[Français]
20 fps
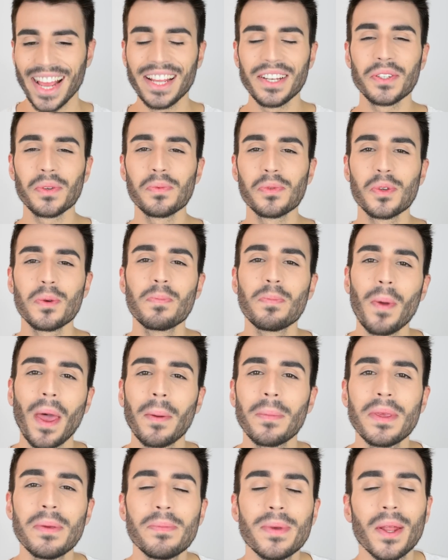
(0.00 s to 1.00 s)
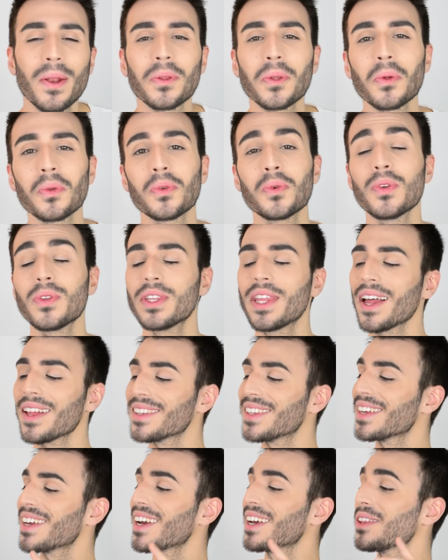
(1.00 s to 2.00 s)
et je me suis permis bien entendu
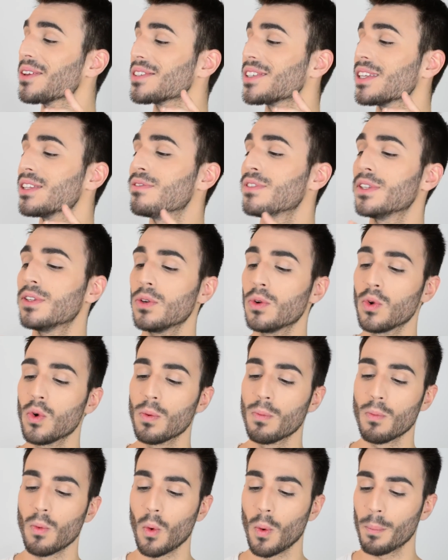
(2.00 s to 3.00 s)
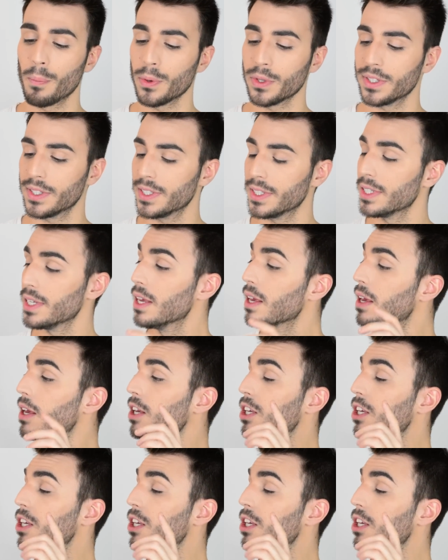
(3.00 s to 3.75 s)
d'intégrer dans cette vidéo mon petit